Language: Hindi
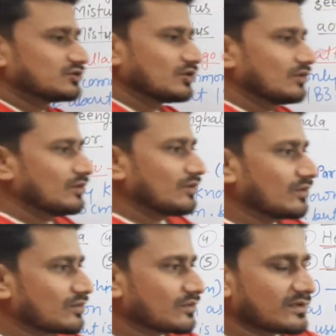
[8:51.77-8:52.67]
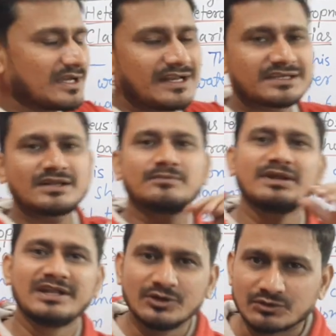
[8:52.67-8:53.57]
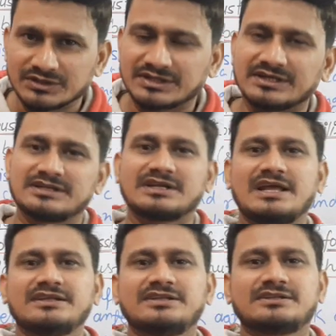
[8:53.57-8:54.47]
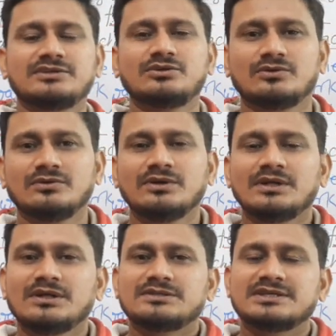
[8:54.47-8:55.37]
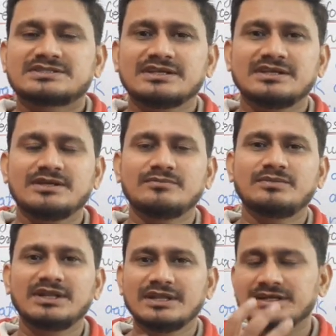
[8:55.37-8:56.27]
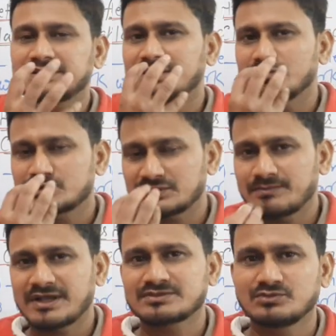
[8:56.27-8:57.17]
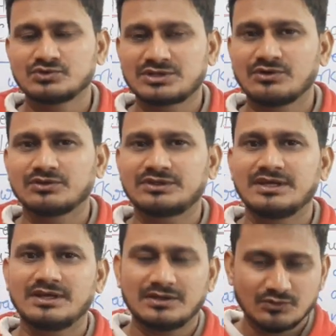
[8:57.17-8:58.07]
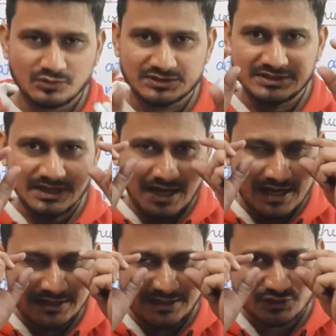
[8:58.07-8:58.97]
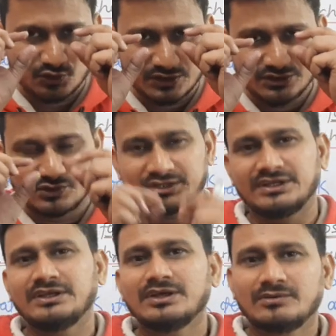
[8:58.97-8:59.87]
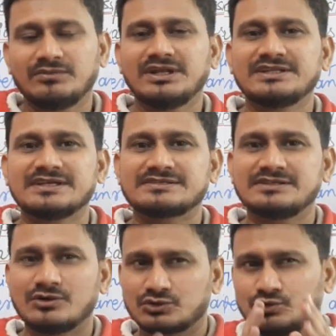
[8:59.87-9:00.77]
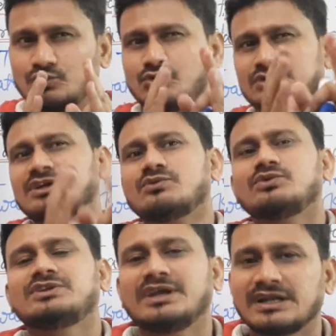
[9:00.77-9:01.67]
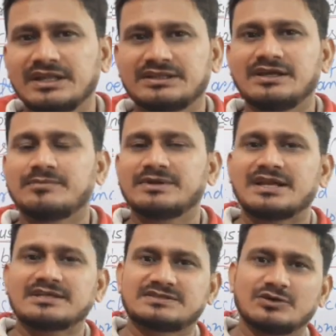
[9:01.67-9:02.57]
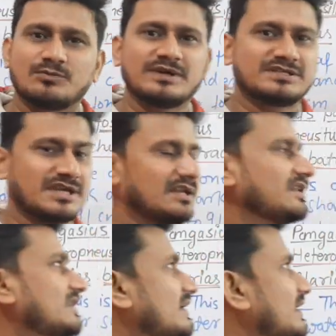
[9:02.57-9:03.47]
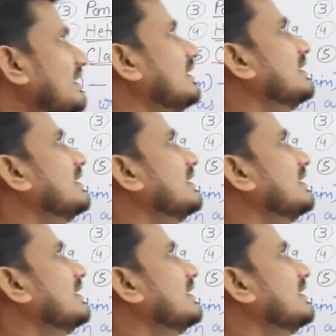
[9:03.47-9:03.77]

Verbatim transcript: जो कैरेक्टर बिल्लियों की तरह दिखलाई देती हो जैसे बिल्ली की तरह उसके पास मूछें होती हैं उसकी आँखें छोटी छोटी बिल्ली जैसी और दूर तक वो देख लेती है अपने रास्ते को पहचान लेती है